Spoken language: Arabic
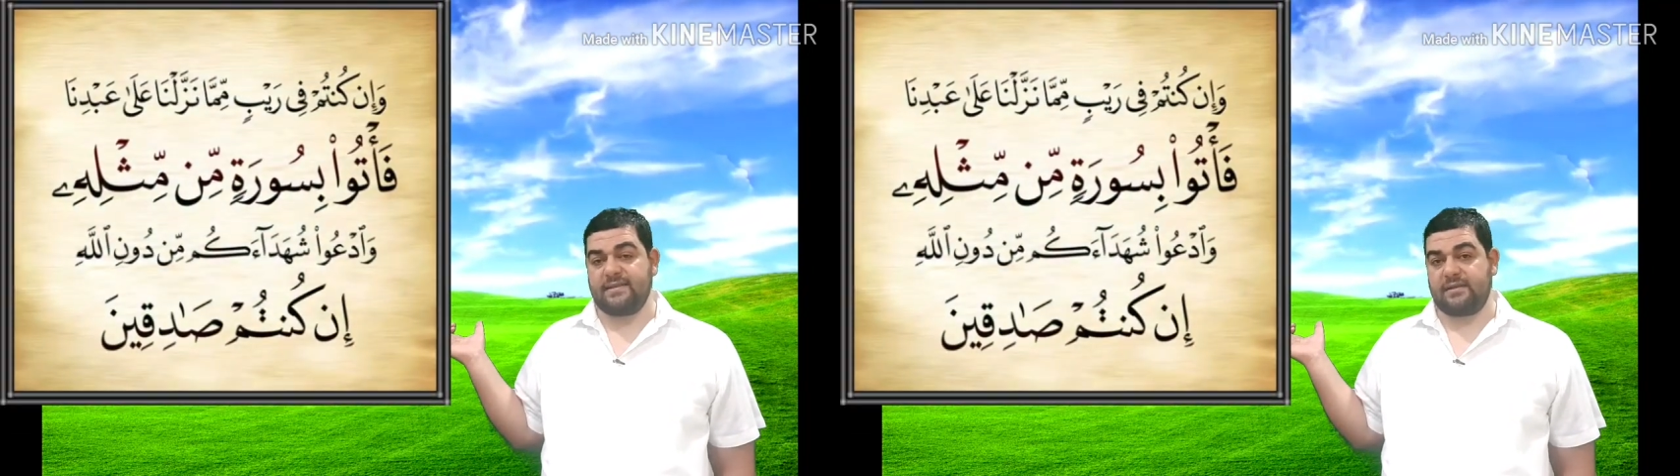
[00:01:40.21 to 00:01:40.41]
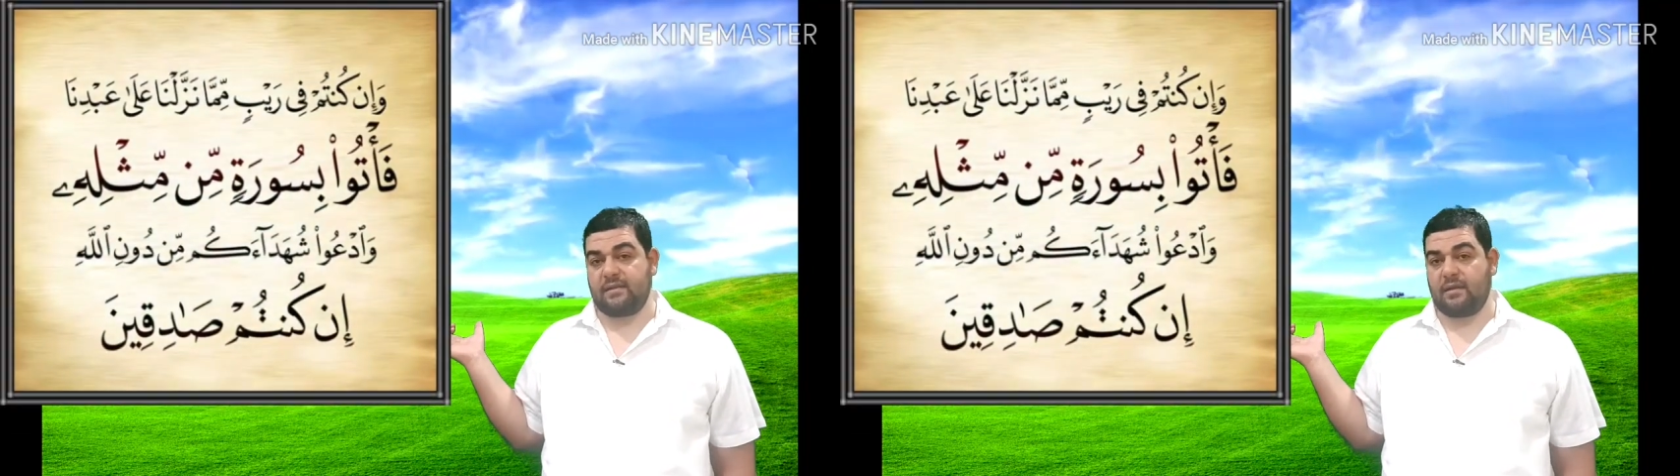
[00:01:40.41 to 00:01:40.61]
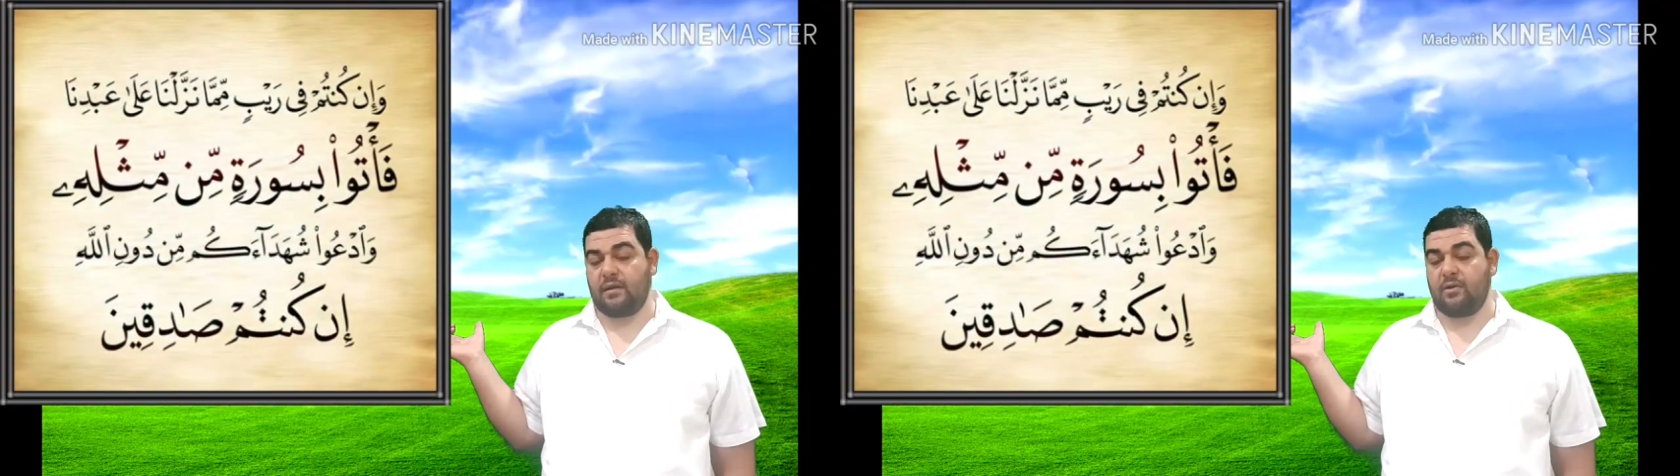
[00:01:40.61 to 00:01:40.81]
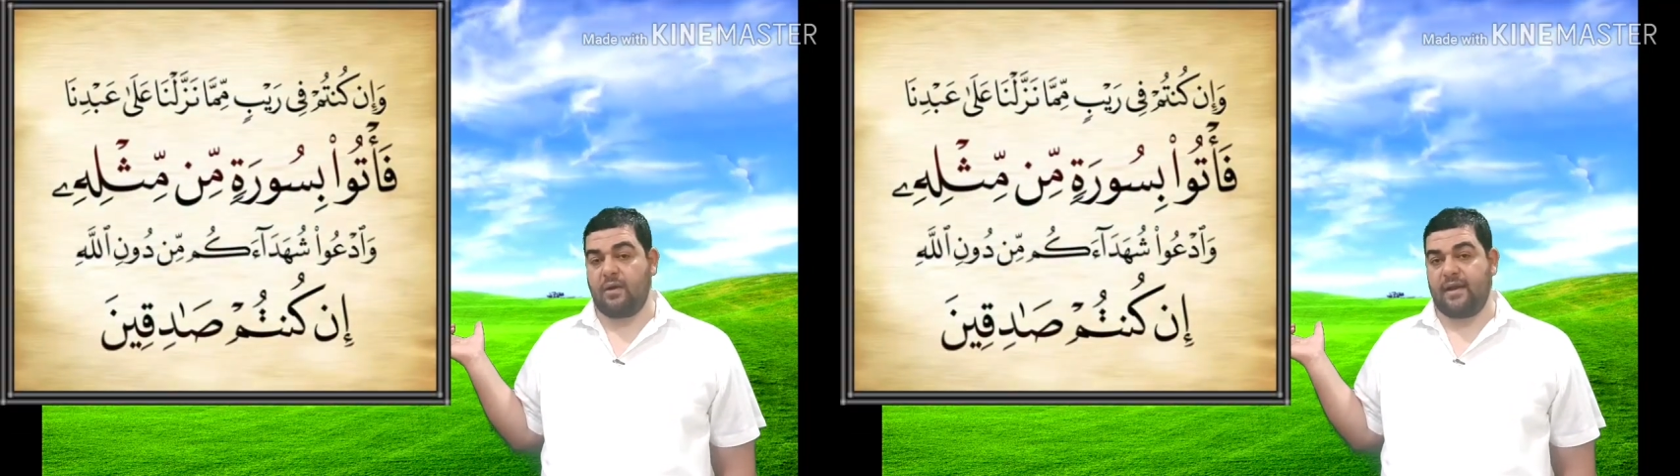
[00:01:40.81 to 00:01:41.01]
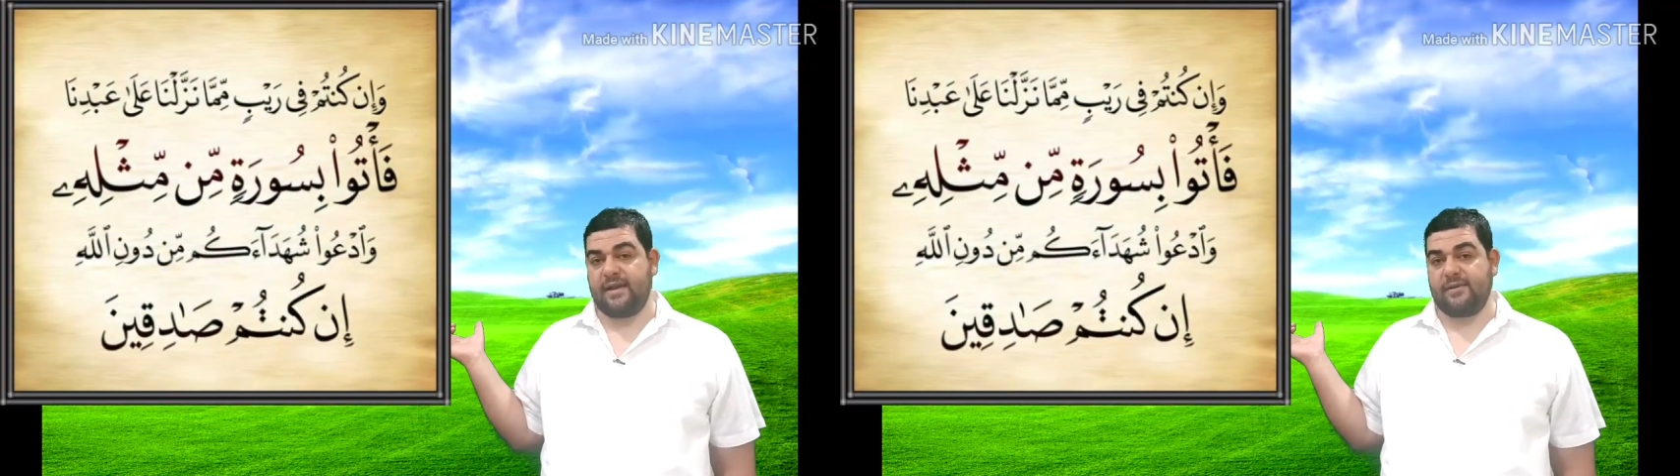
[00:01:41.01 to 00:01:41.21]
صلى الله
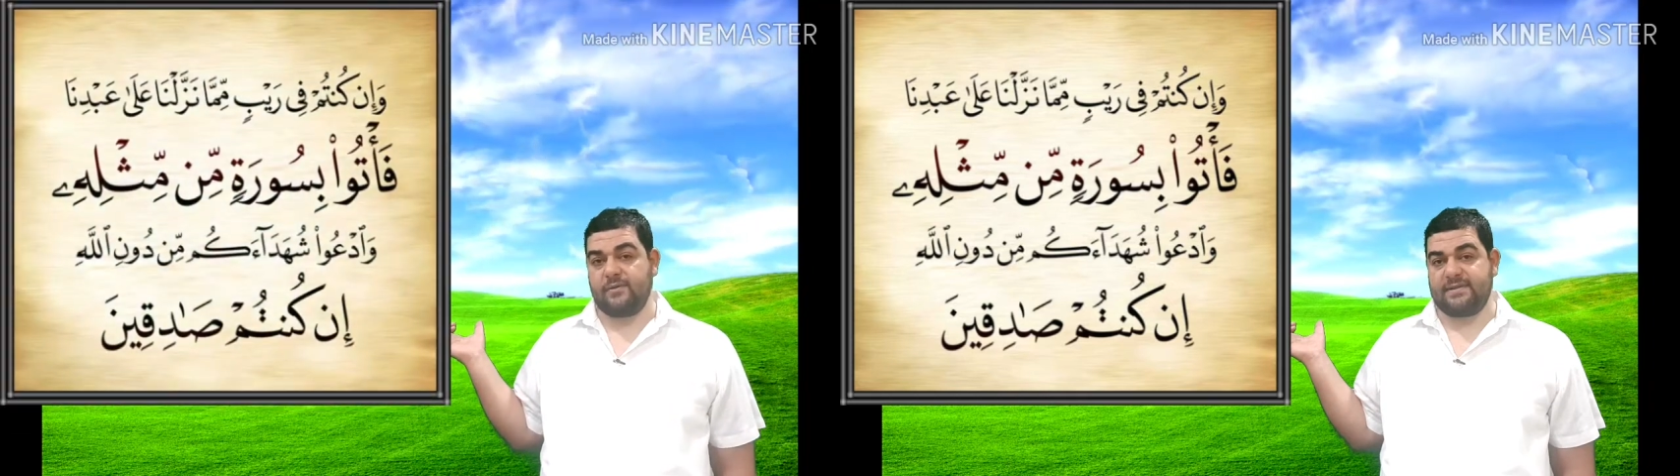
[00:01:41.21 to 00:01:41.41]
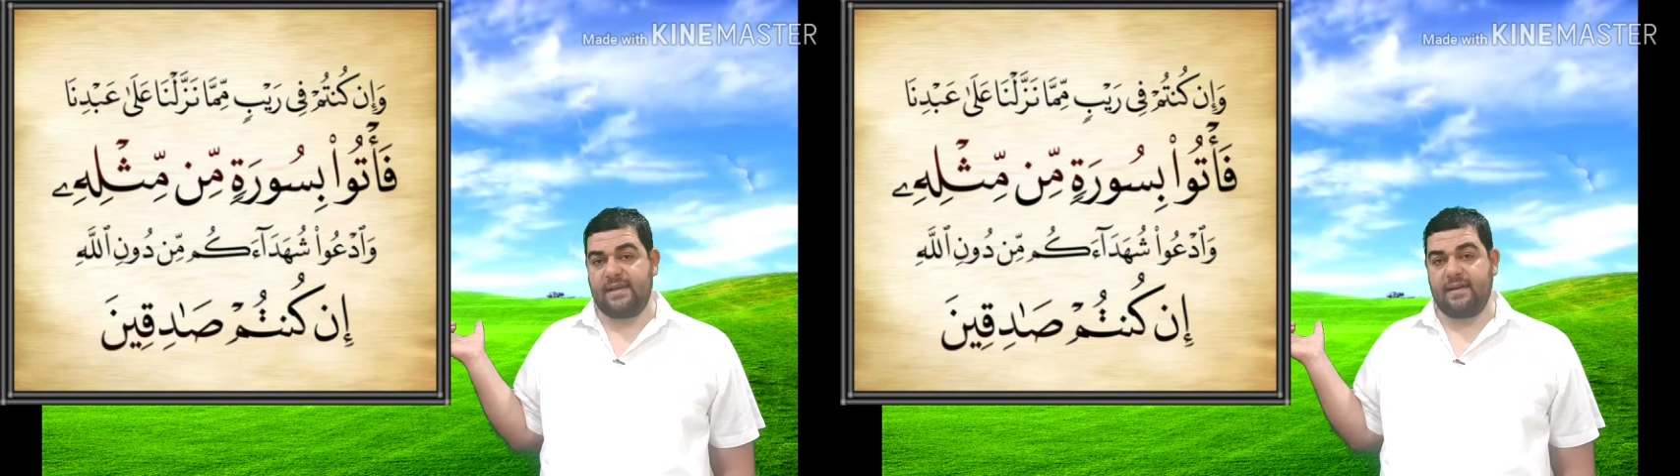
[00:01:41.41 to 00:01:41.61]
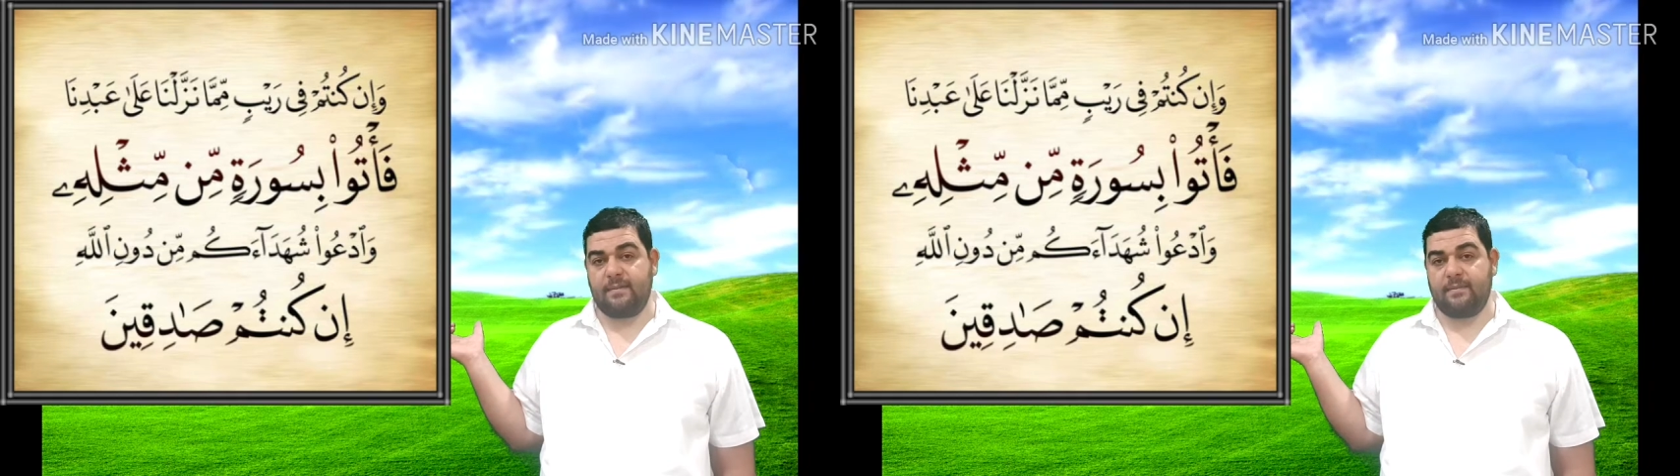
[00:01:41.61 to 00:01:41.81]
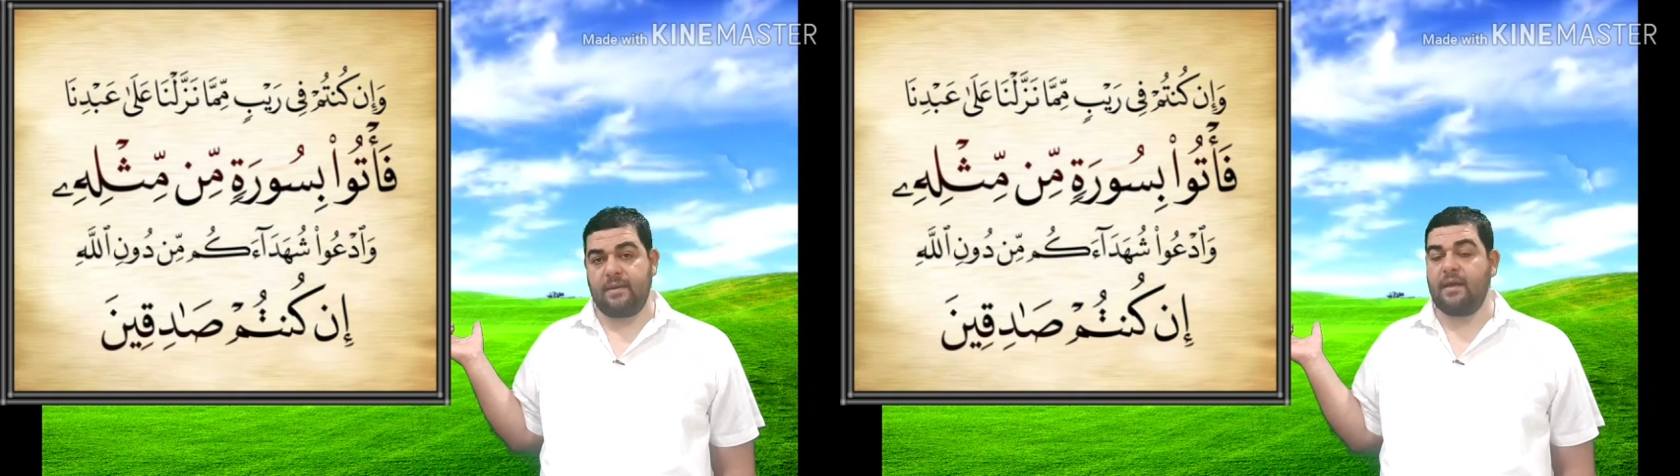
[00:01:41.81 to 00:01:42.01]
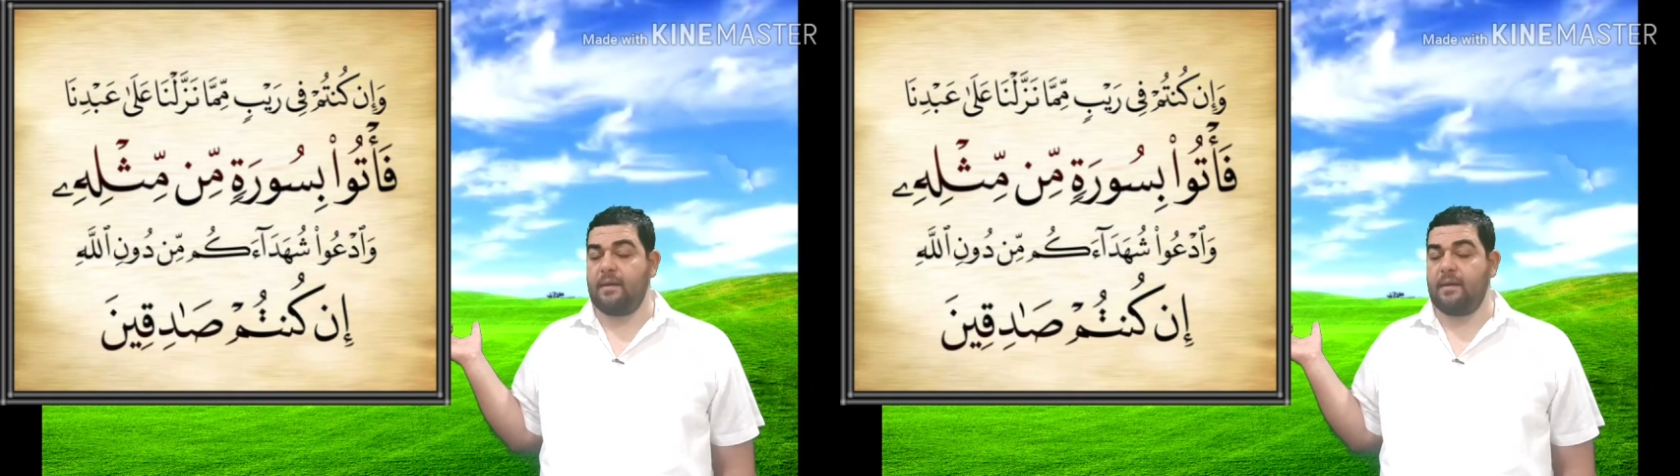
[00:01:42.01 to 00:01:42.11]
عليه وسلم